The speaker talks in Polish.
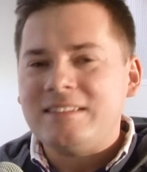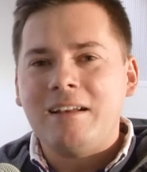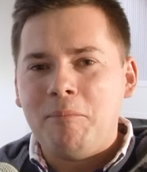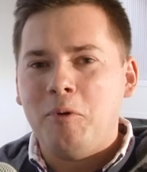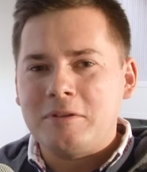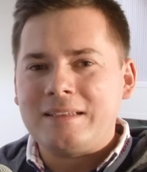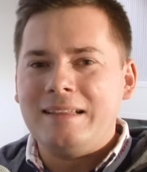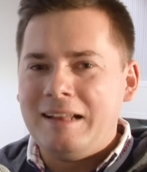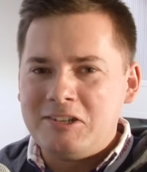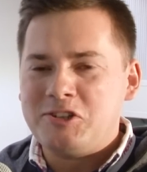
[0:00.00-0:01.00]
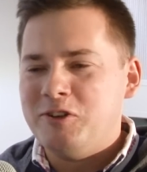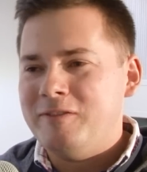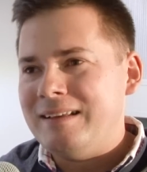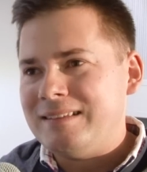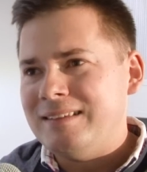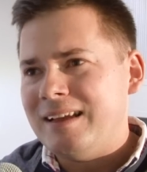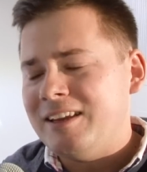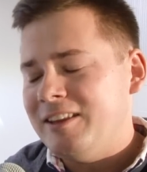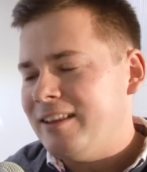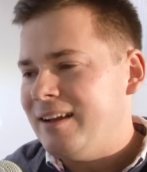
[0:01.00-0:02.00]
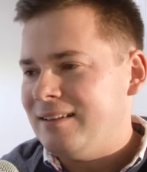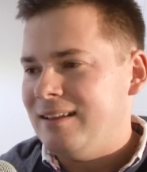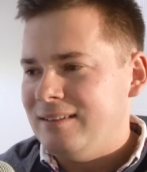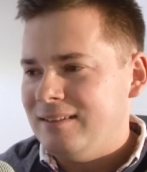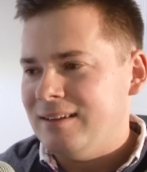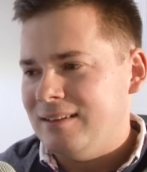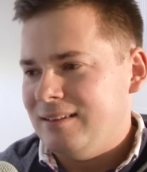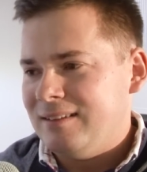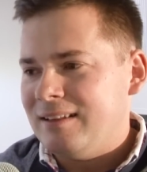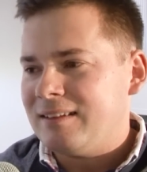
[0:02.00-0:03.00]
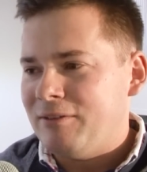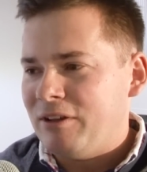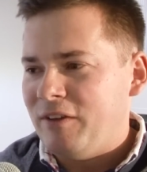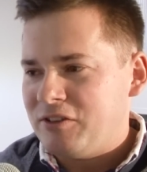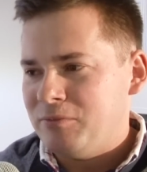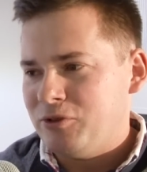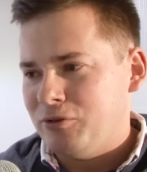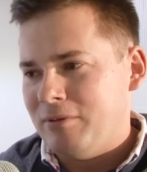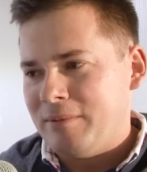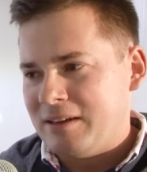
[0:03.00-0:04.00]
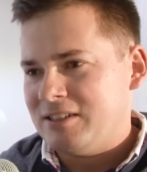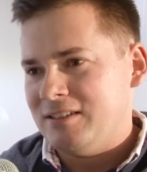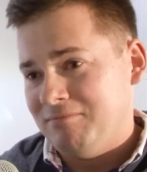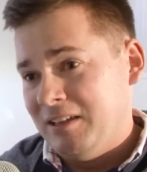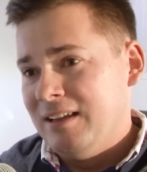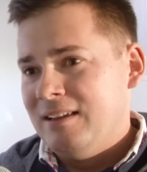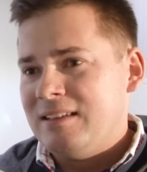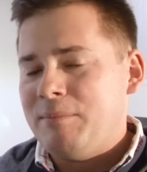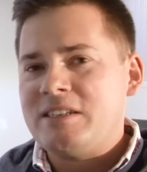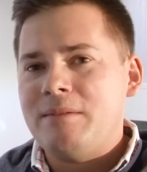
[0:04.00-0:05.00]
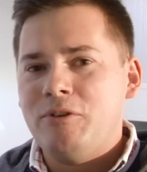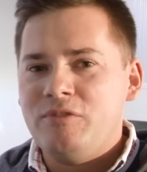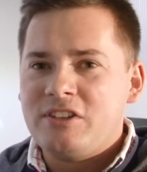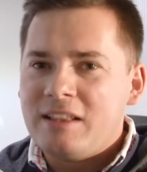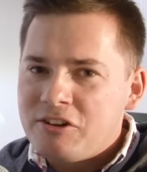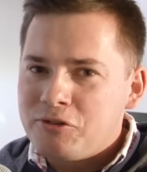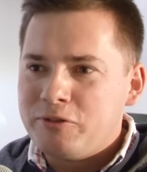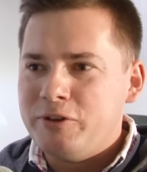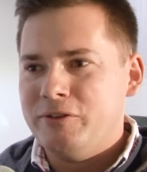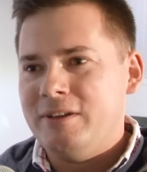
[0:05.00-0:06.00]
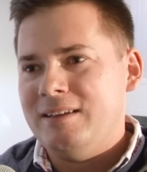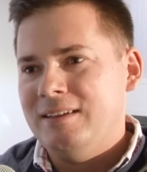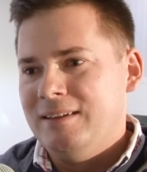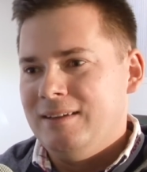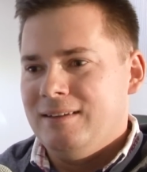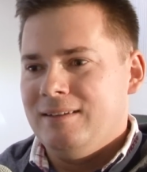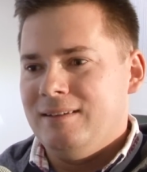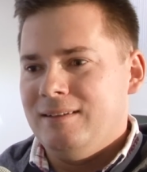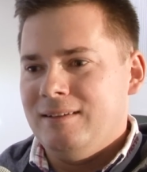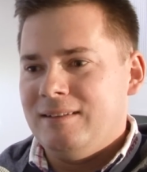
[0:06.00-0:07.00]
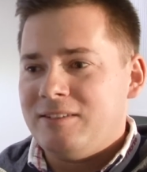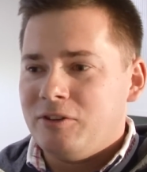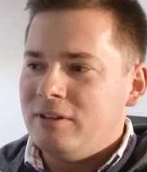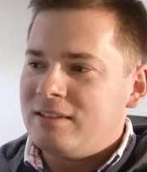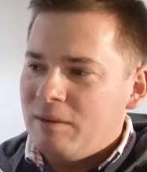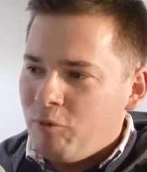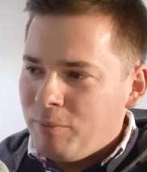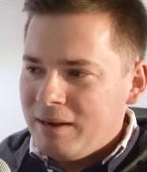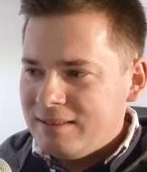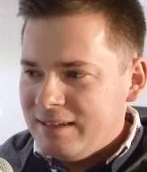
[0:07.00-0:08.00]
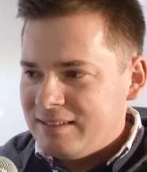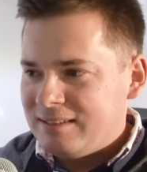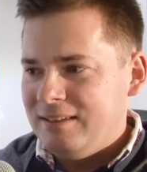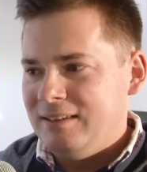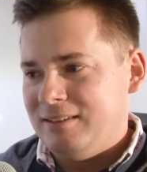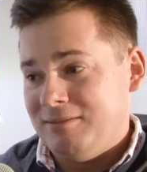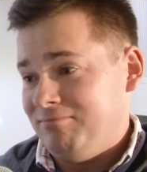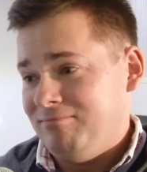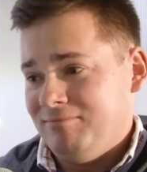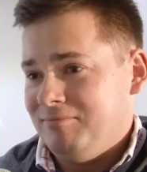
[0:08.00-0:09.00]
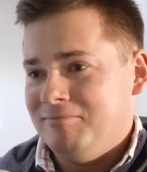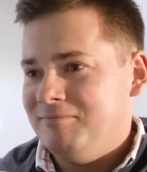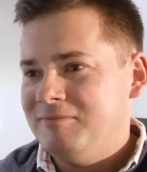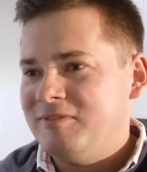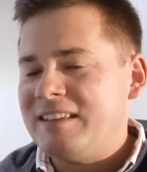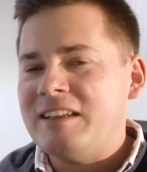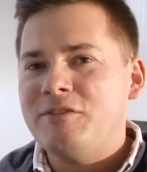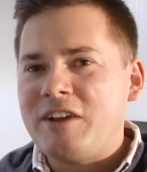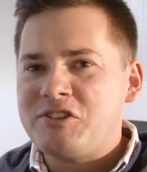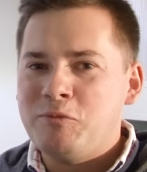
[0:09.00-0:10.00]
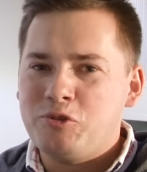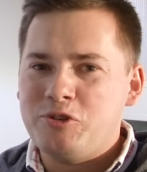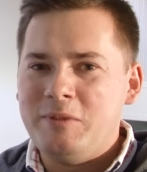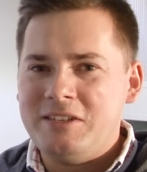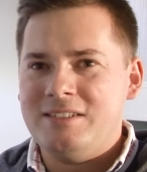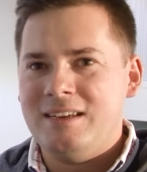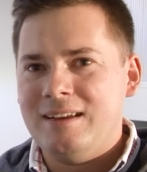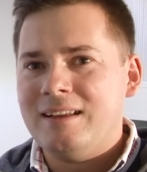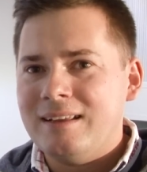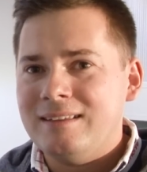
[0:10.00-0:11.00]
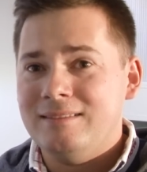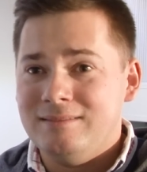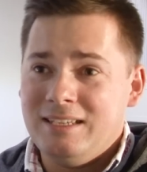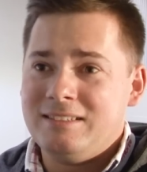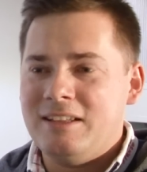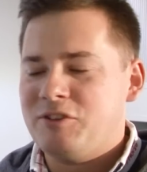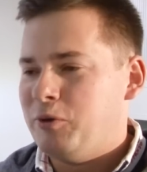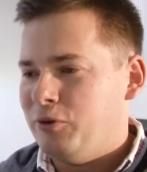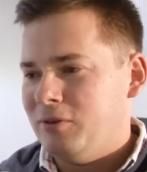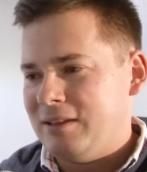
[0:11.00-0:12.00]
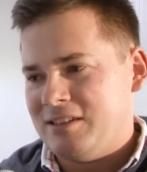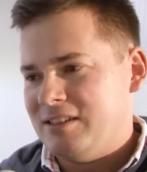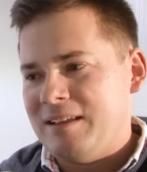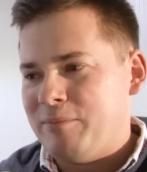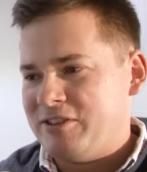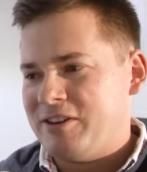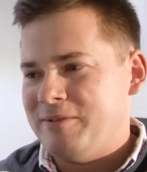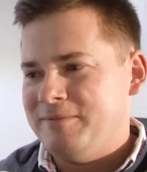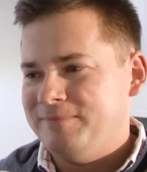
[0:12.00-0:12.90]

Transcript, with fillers: Cała Polska należy do Was, jak i internet. Internet jest jednak najłatwiejszym źródłem, także zapraszamy również na naszą stronę. E, na stronę sklepów partnerskich. W zasadzie w każdym dużym mieście jest nasz produkt, także zapraszamy.